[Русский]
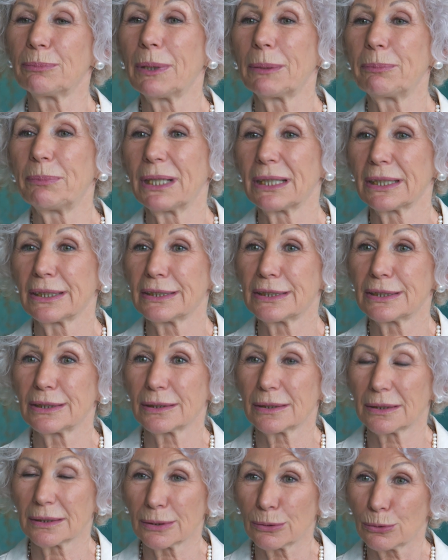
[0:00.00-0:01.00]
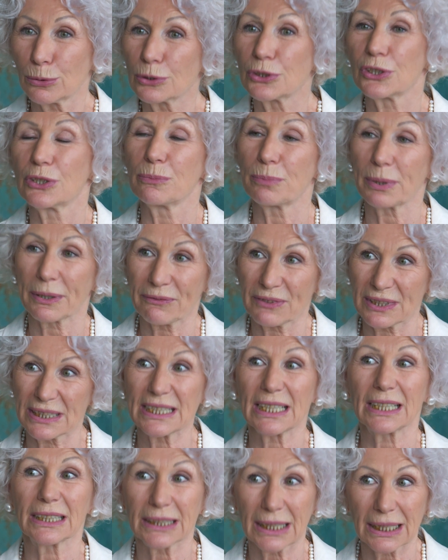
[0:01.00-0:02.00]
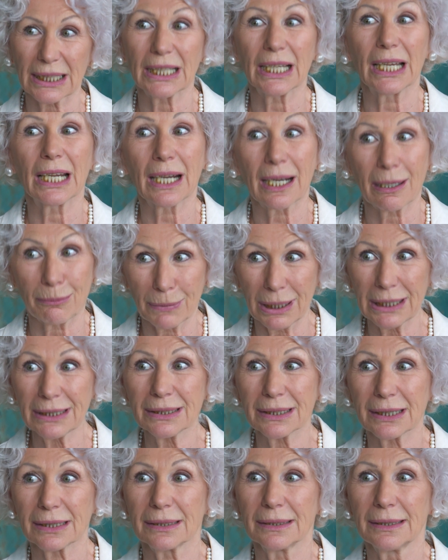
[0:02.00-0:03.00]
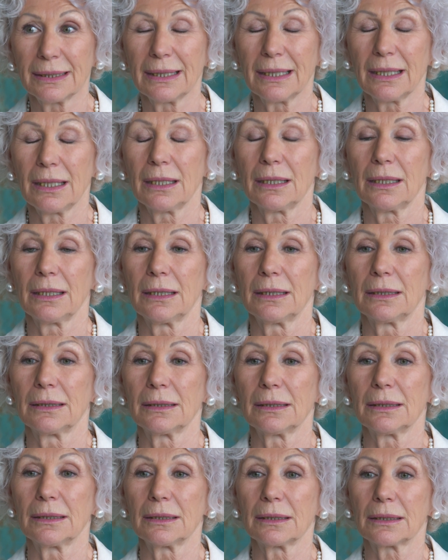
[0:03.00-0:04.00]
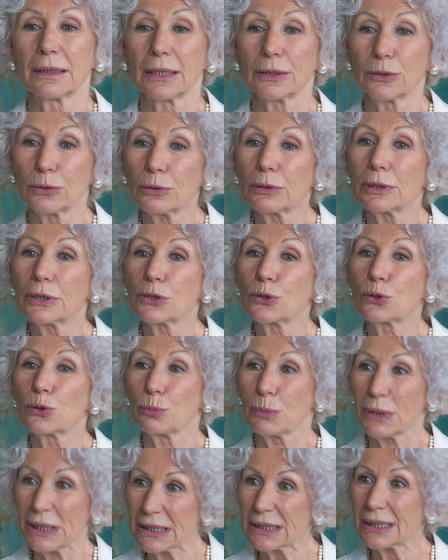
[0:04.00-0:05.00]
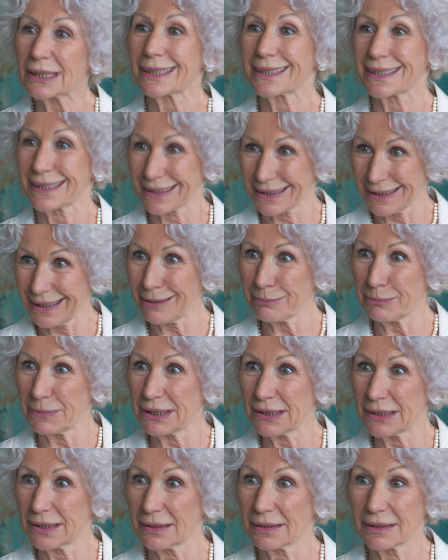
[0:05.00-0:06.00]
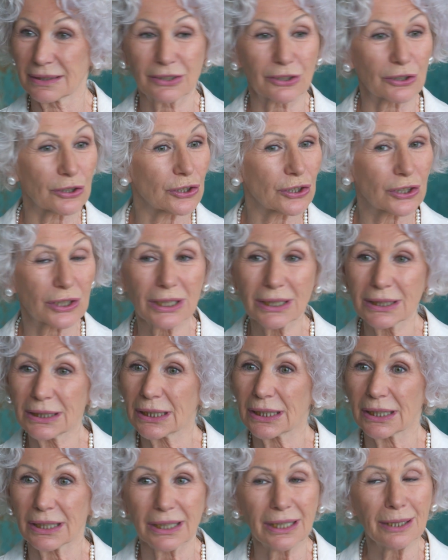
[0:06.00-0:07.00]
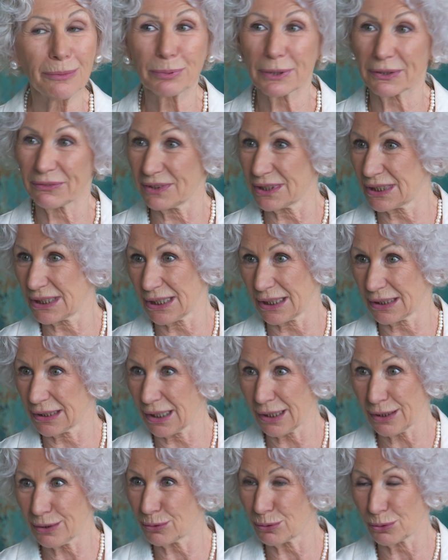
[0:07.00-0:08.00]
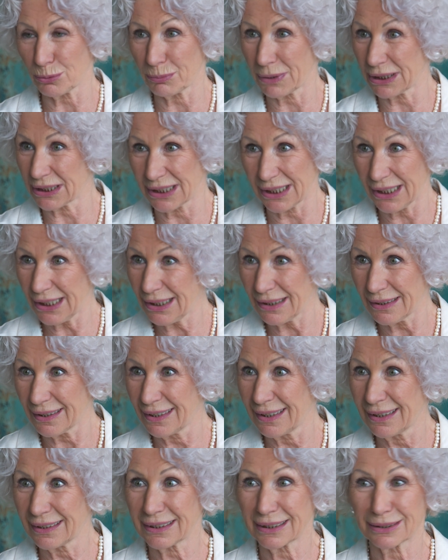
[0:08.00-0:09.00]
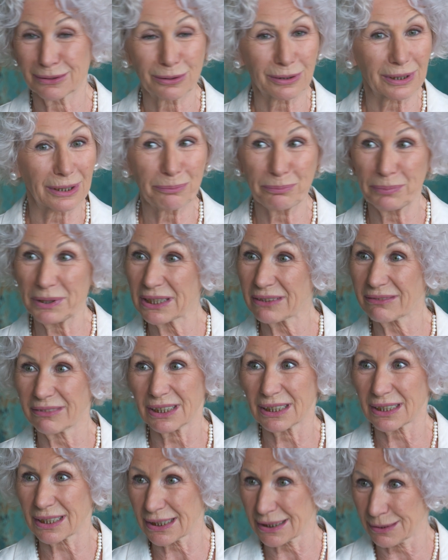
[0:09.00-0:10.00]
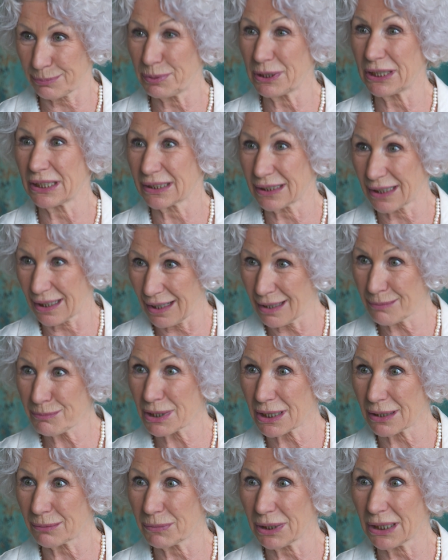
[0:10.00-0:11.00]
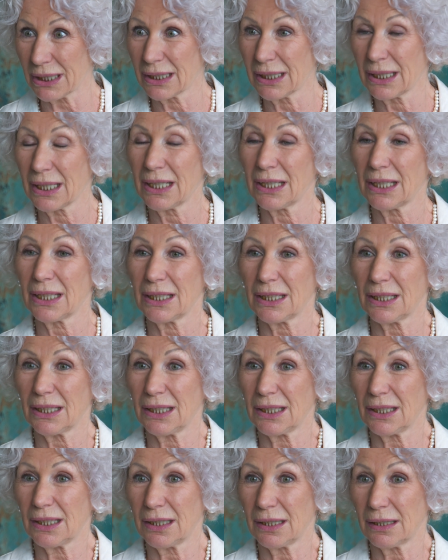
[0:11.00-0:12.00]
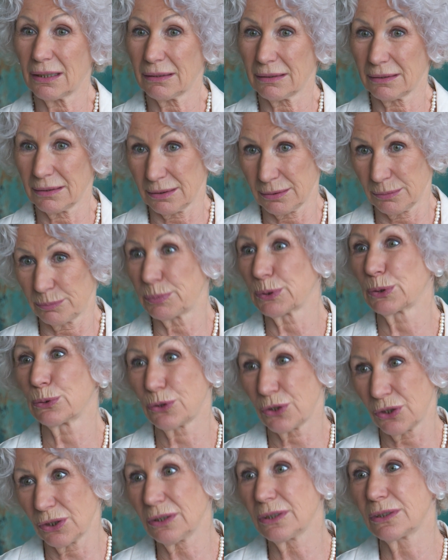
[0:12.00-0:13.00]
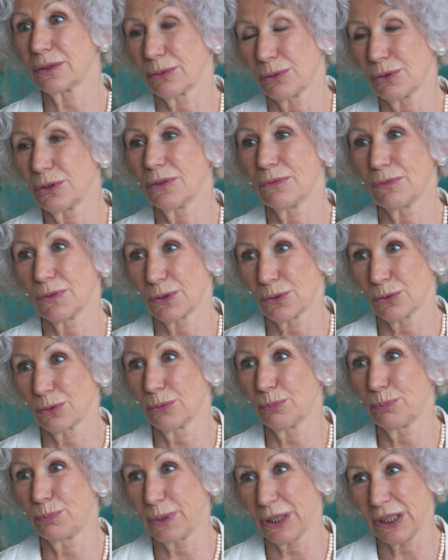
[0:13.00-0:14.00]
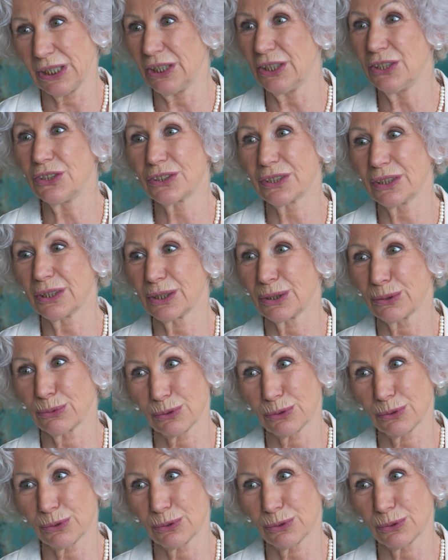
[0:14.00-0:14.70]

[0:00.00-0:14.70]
попалась э, очень профессиональная команда, э, которая сумела расслабить совершенно непрофессиональную модель, которая первый раз перед камерами. И э, получилось очень все прилично и